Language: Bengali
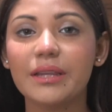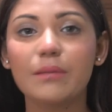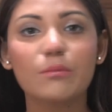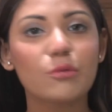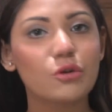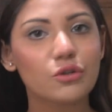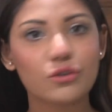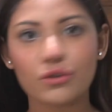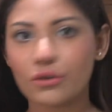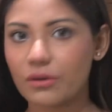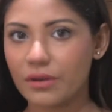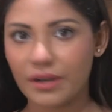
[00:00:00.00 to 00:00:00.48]

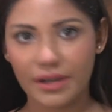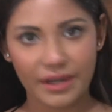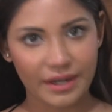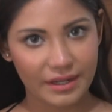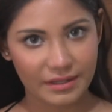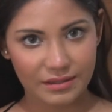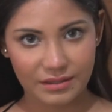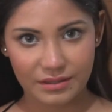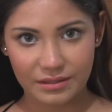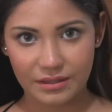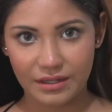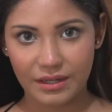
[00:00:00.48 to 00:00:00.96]

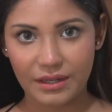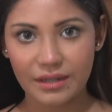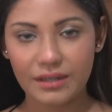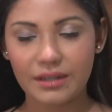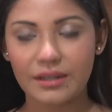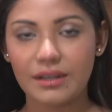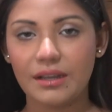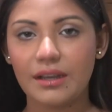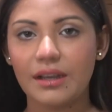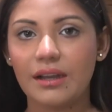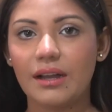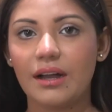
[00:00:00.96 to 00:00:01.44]
ইমোশনলেস না
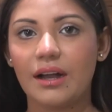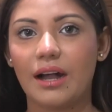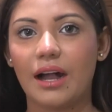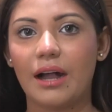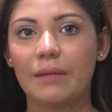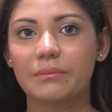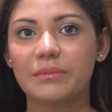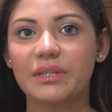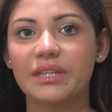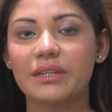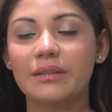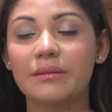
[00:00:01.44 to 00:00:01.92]

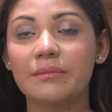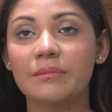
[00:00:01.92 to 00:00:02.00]
আমি